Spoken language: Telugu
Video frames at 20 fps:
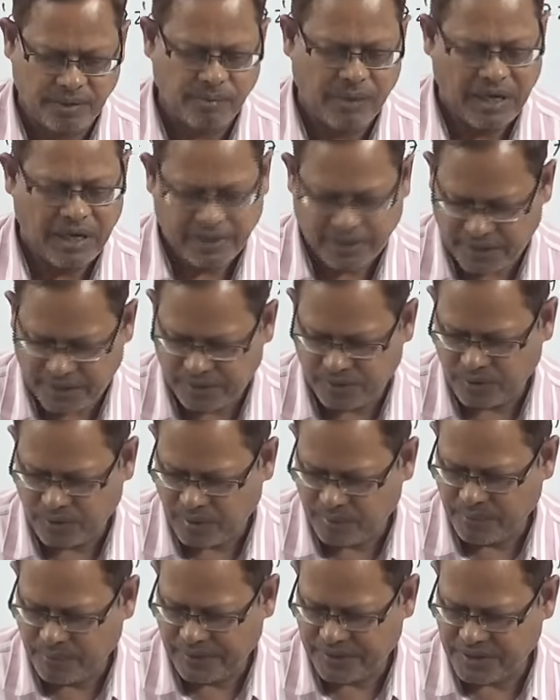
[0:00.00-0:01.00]
మార్కెట్
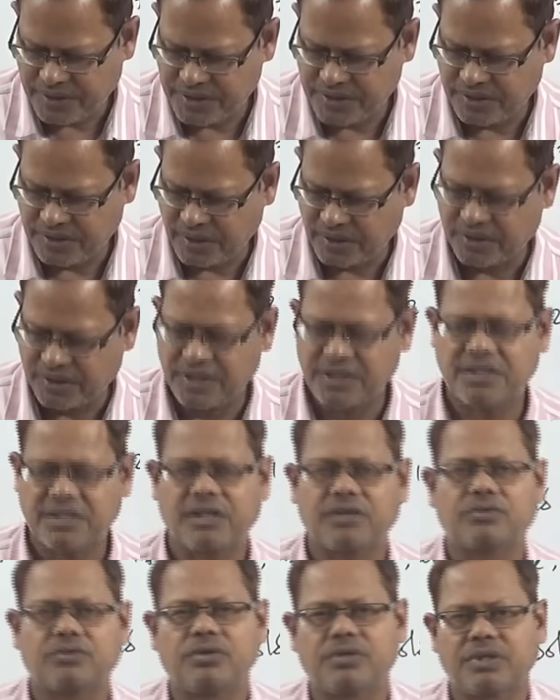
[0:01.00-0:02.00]
కంప్లీట్ చేసిన తర్వాత
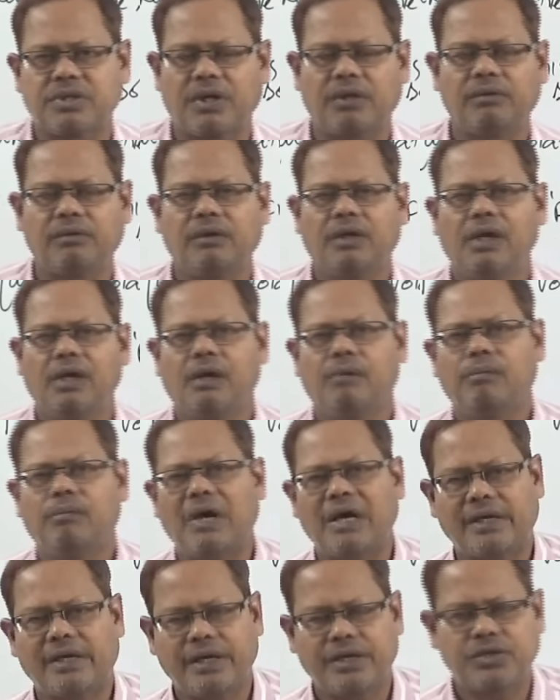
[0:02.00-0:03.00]
రిజల్ట్కి వస్తాను
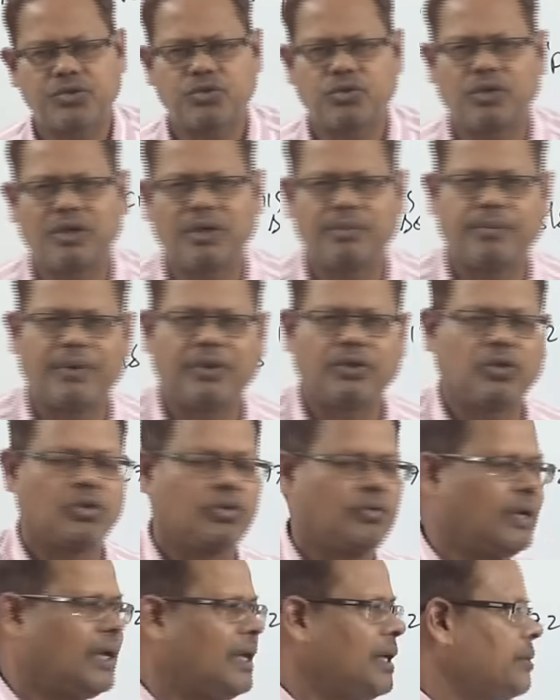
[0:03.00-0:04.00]
మార్కెట్ చూడండి
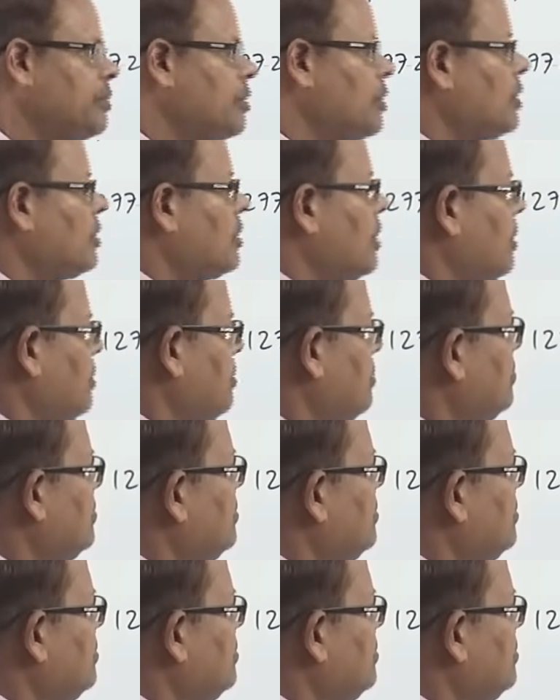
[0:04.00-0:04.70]
పంతొమ్మిది వేల ఎనిమిది వందలు